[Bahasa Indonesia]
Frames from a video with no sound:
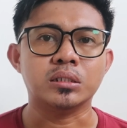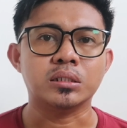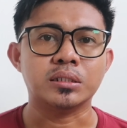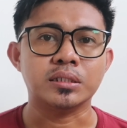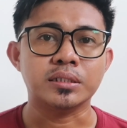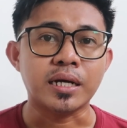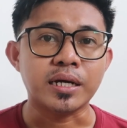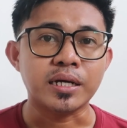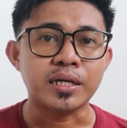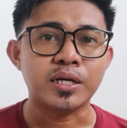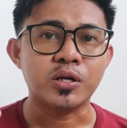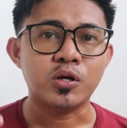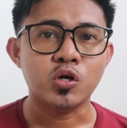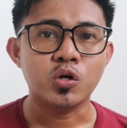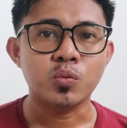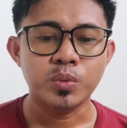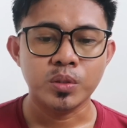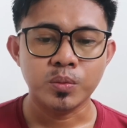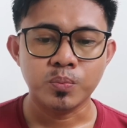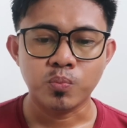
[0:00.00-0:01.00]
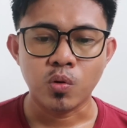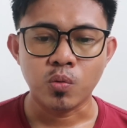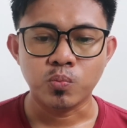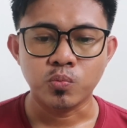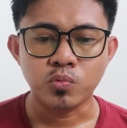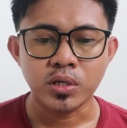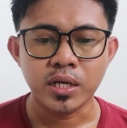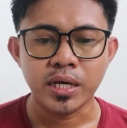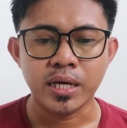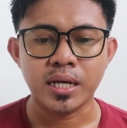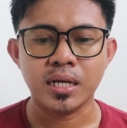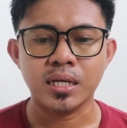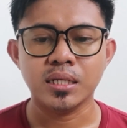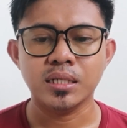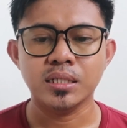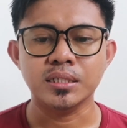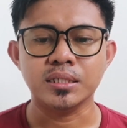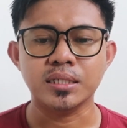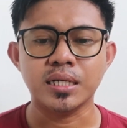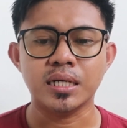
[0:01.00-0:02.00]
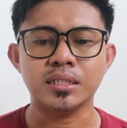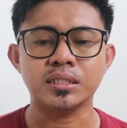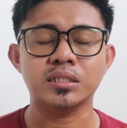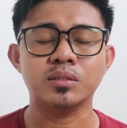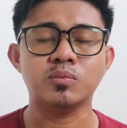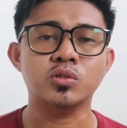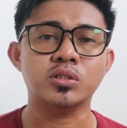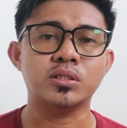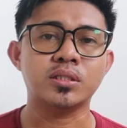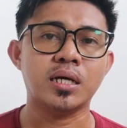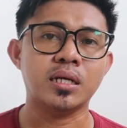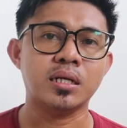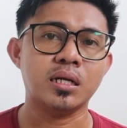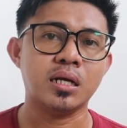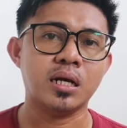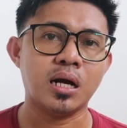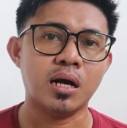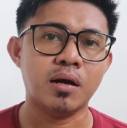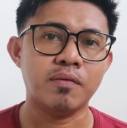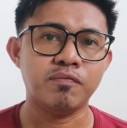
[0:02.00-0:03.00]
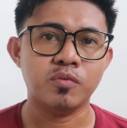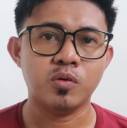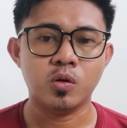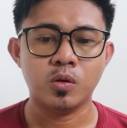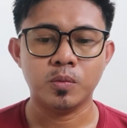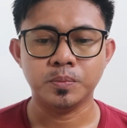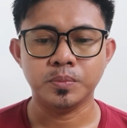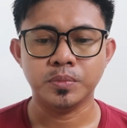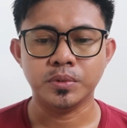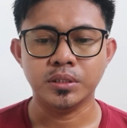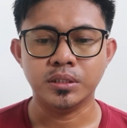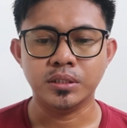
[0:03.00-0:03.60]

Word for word: secangkir kopi populer dengan sebutan cup of